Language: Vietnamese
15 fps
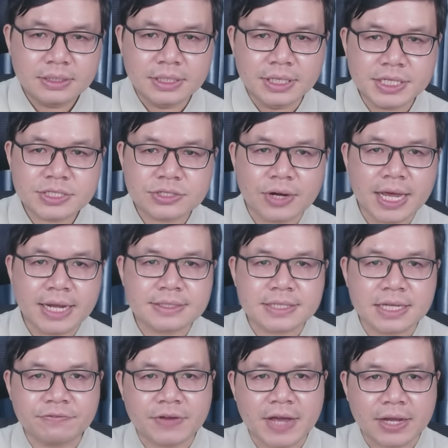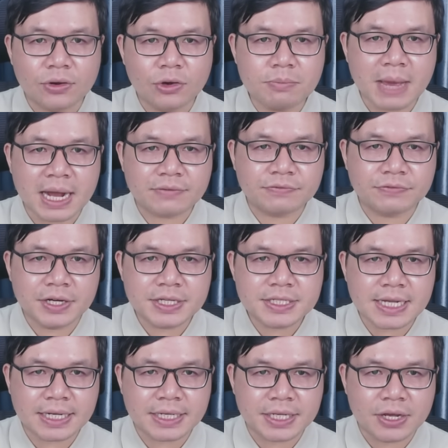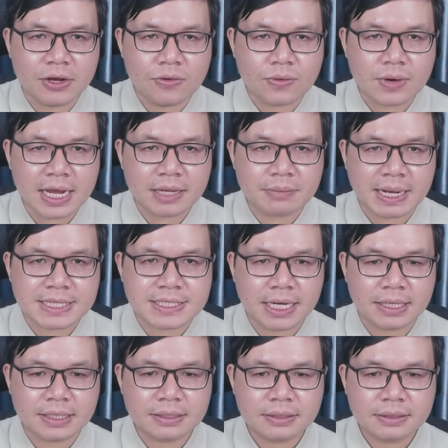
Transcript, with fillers: Israel sẽ phải đối mặt với rất nhiều các cái mặt trận.